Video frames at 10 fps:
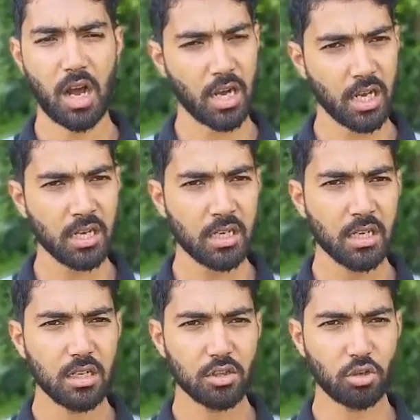अगर
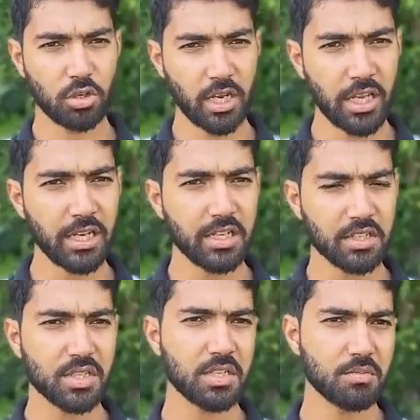तो नई
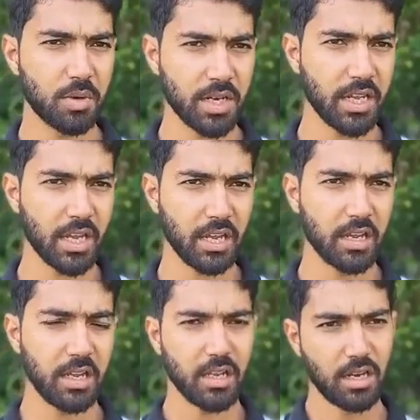डिस्ट्रिक्स बनने हैं
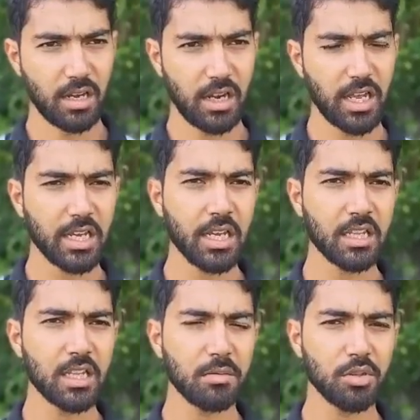ले के
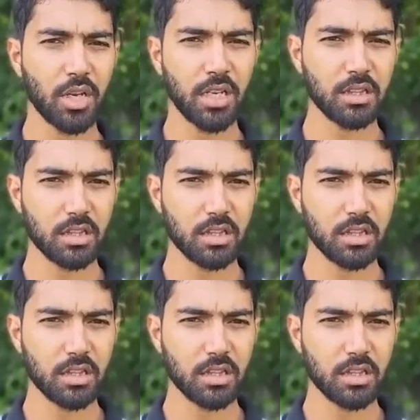अंदर भी जो है